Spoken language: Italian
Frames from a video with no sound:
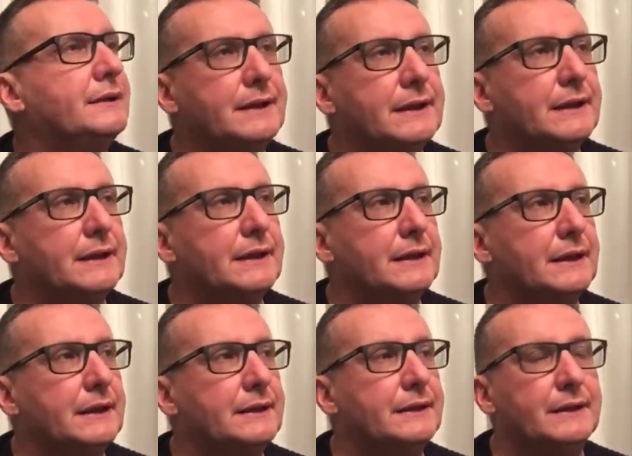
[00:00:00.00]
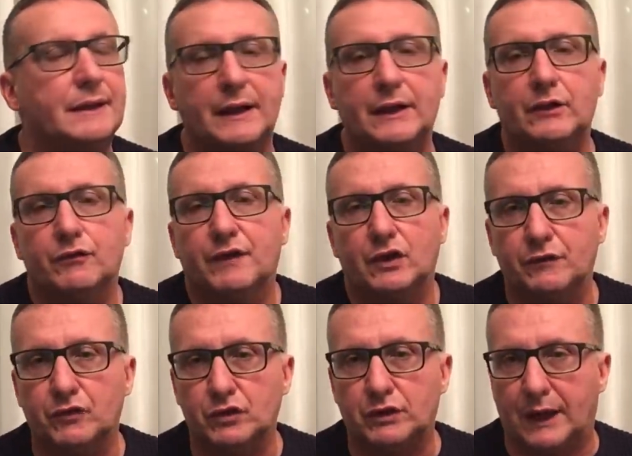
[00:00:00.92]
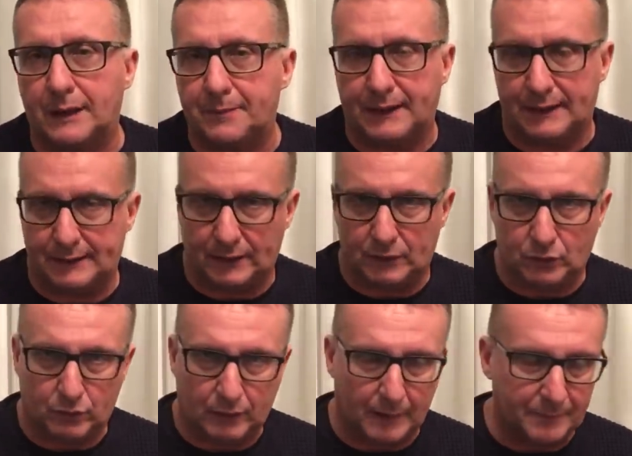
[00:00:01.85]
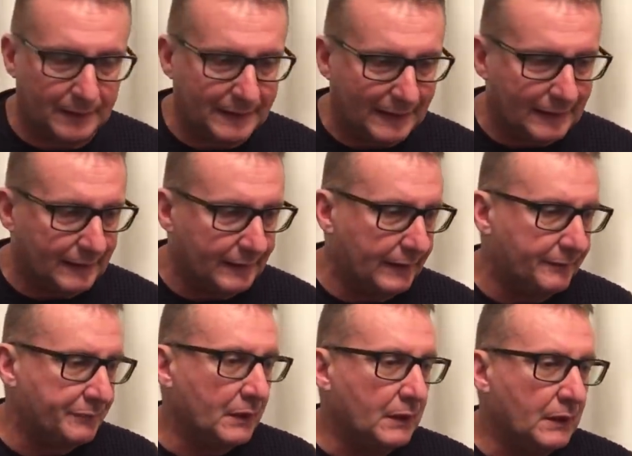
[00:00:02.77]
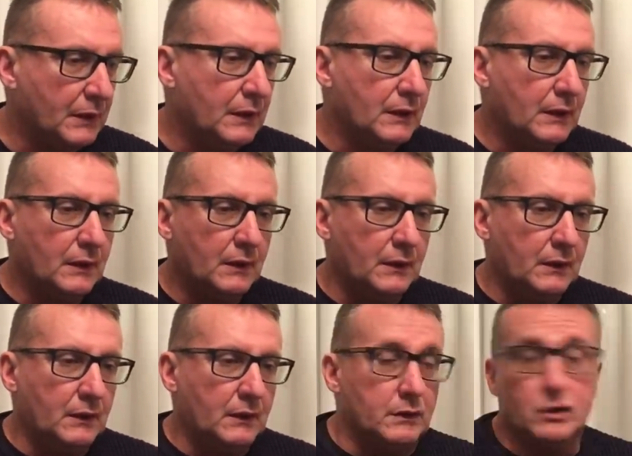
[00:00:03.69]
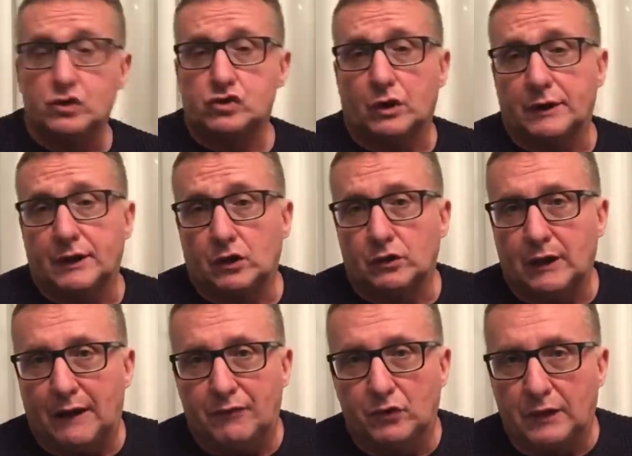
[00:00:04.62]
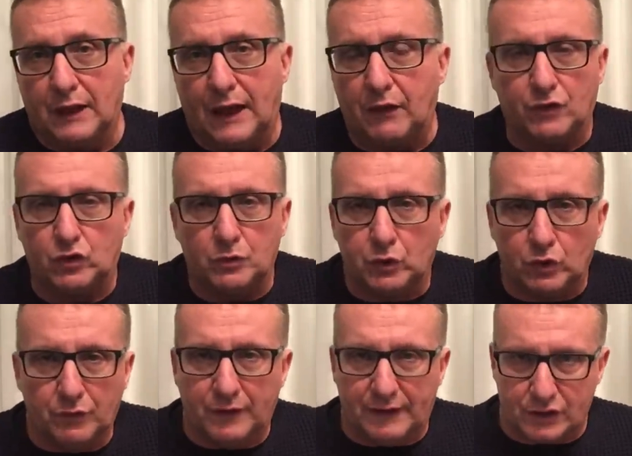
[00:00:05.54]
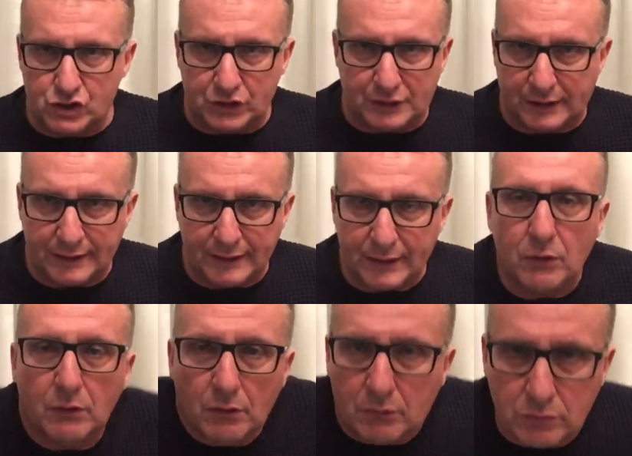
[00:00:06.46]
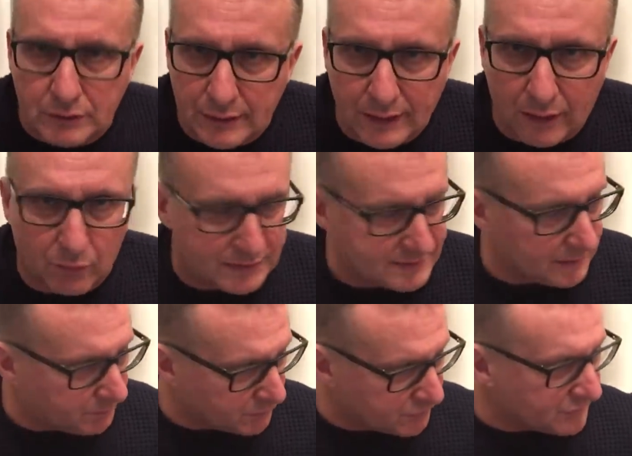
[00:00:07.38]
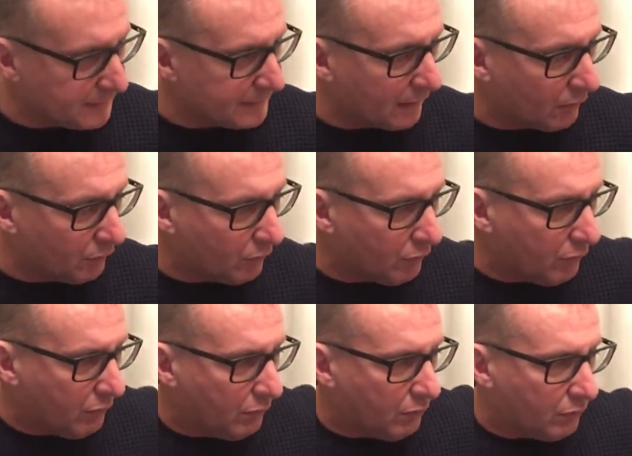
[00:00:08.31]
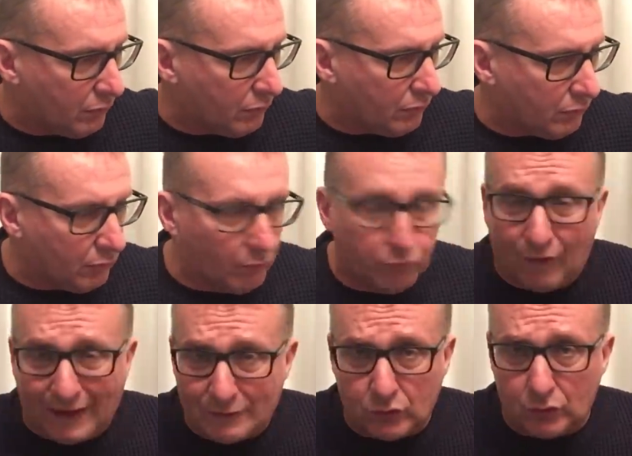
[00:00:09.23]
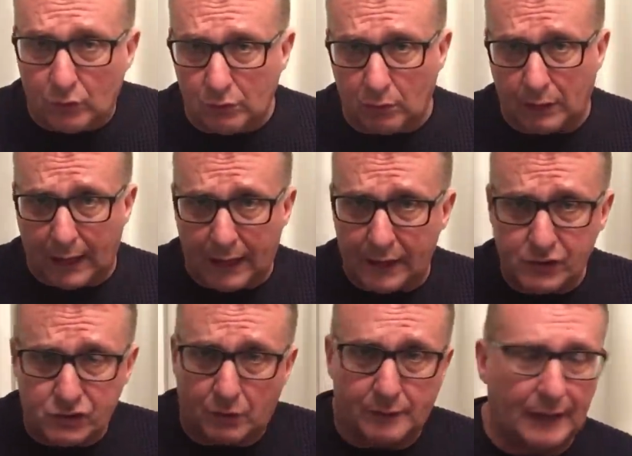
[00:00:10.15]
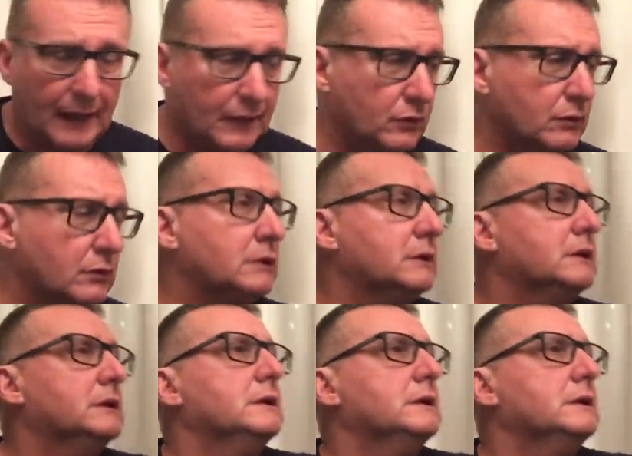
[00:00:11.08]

di, di dire non vado a votare perché intanto non cambia niente. Io sono andato a votare, ho fatto il mio dovere da cittadino, ti danno questa possibilità, l'ho, l'ho fatto, ok, sono andato.